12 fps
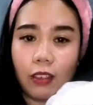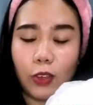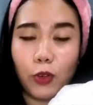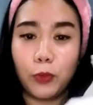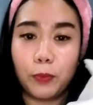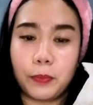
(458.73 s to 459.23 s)

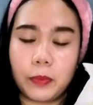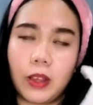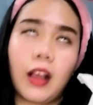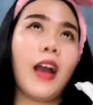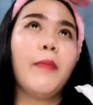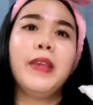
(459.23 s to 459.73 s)
yung
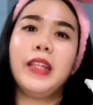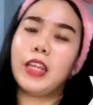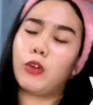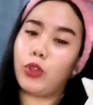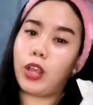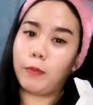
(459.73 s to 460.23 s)

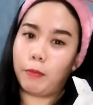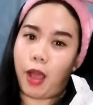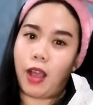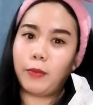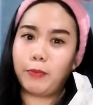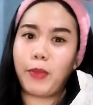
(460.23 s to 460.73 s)
kakabili ko ng
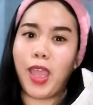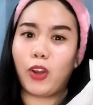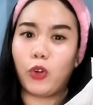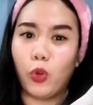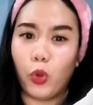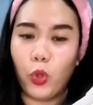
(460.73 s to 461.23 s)
bag,
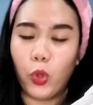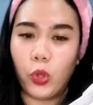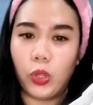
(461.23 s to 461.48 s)
pero